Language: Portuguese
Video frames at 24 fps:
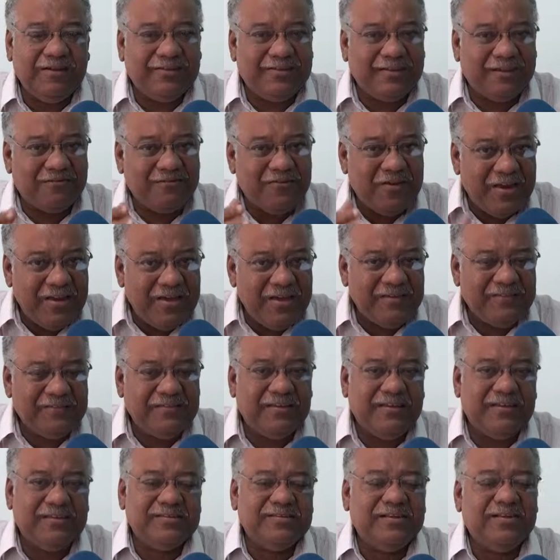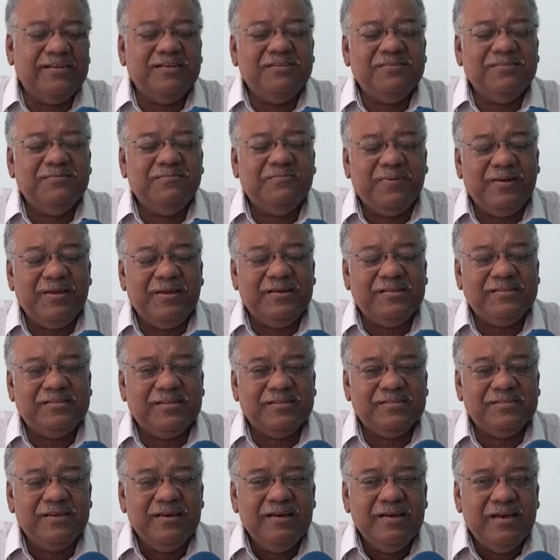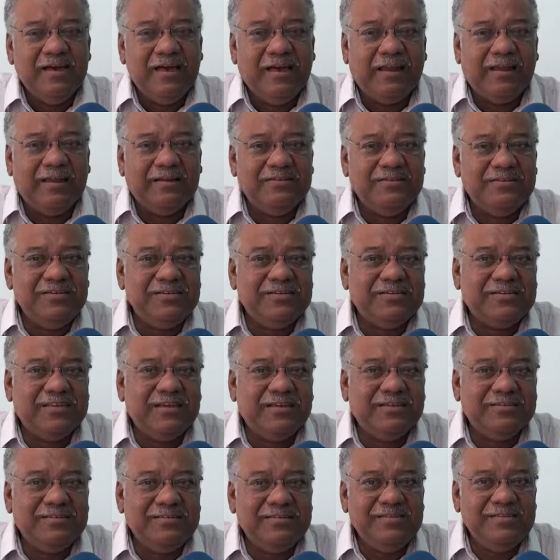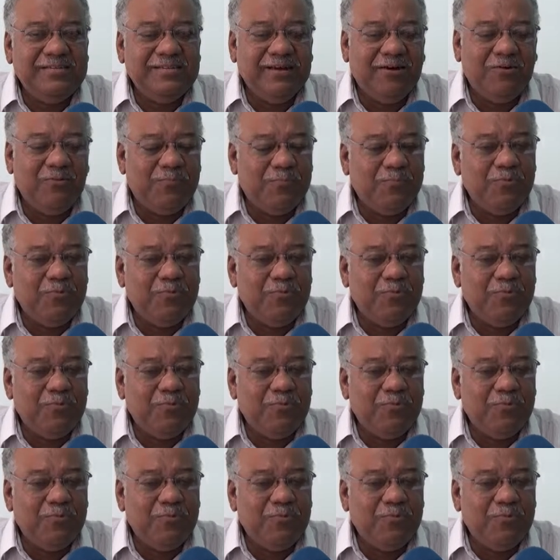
a interferência das grandes empresas, ela distancia o